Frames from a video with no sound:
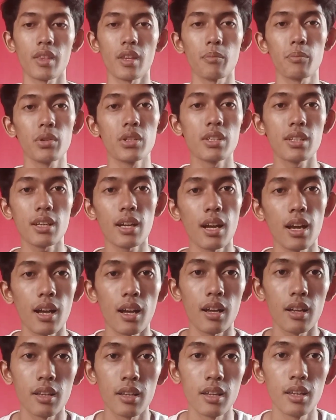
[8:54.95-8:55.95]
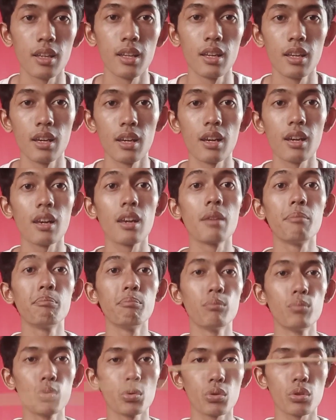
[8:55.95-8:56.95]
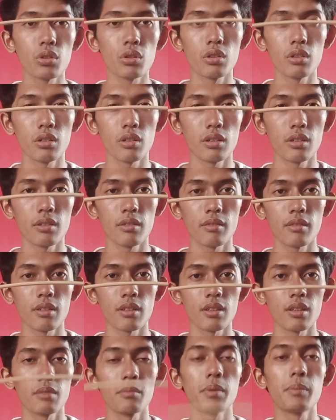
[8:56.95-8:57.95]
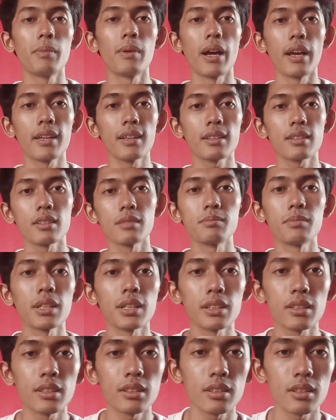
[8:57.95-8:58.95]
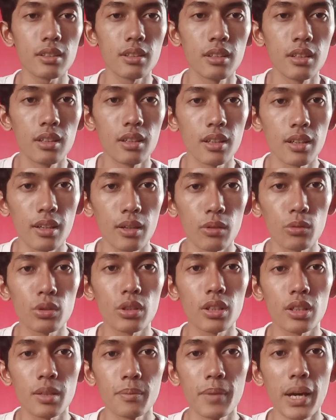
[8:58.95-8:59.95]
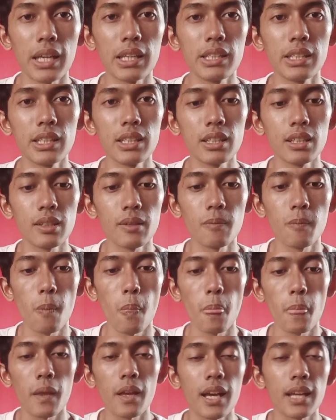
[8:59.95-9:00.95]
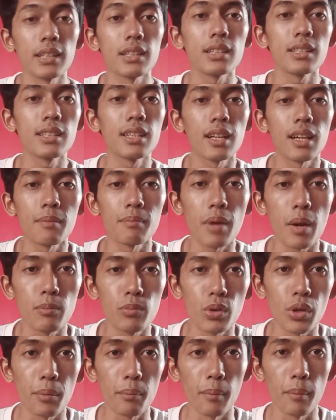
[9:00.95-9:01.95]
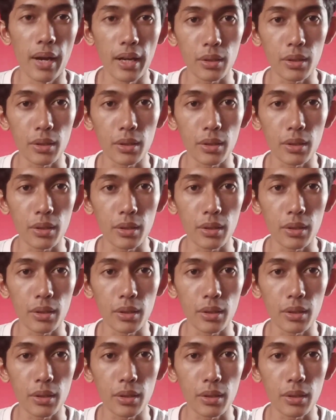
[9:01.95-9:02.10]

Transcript: Tapi jika lembut, lebih baik teman raut kembali ganti dengan bambu yang